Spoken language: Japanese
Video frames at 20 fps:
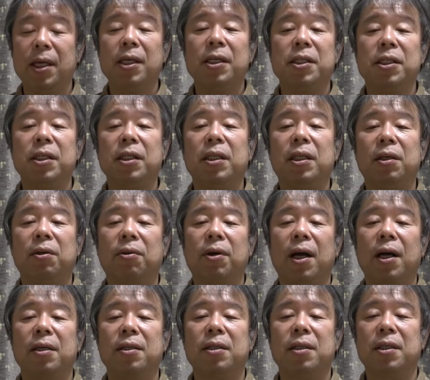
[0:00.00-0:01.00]
新規の
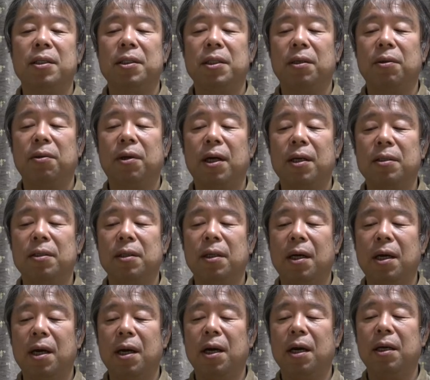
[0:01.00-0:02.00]
感染者の数
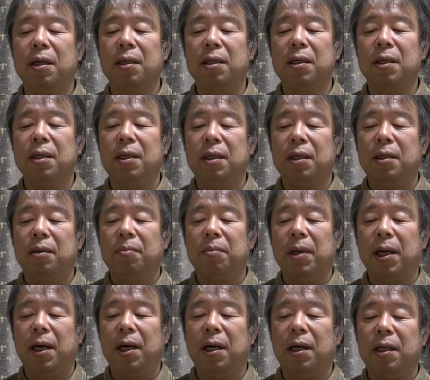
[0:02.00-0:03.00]
が、
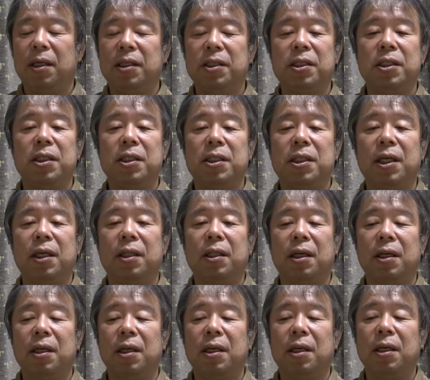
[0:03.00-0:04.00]
まあ、1日あ
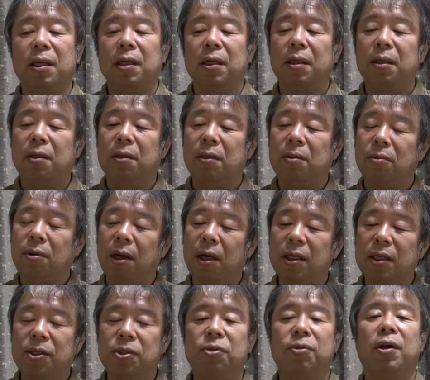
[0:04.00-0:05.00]
たりとか、
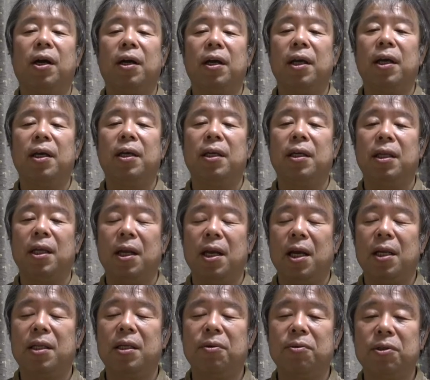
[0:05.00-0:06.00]
1週間平均で
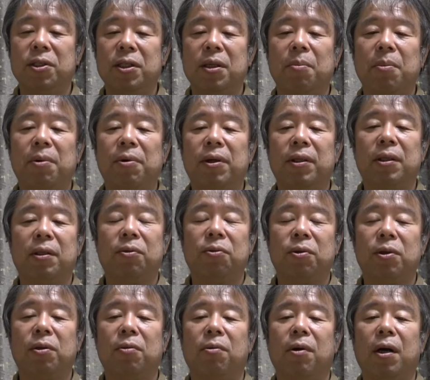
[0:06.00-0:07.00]
何人を下回った
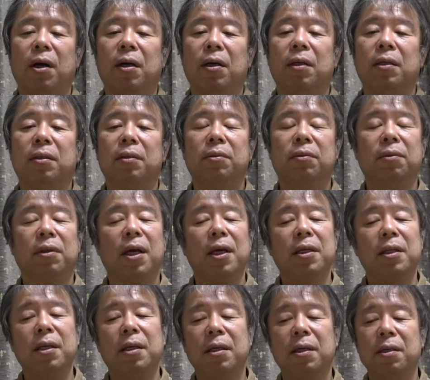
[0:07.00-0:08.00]
時とか、具
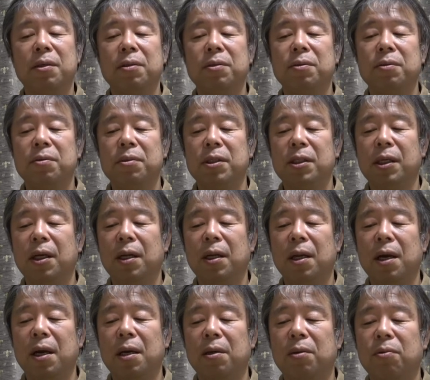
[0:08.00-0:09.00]
体的な数字が
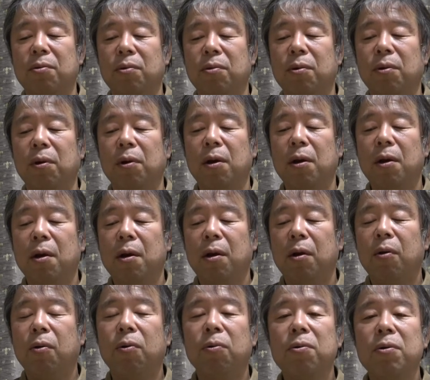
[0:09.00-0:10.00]
ないと、
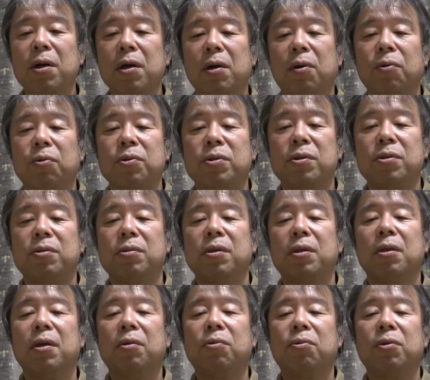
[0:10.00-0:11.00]
コロナが落ち着
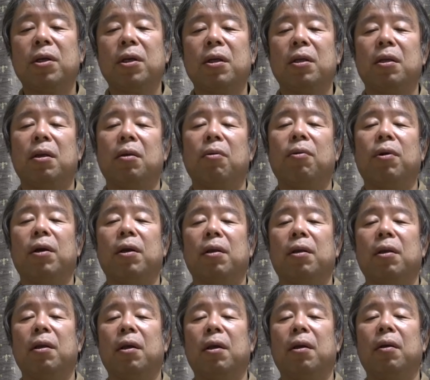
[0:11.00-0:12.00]
いた時って言われ
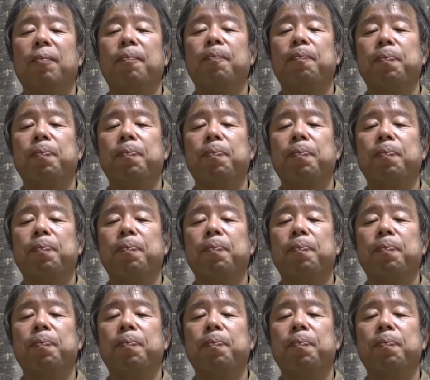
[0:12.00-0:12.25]
て、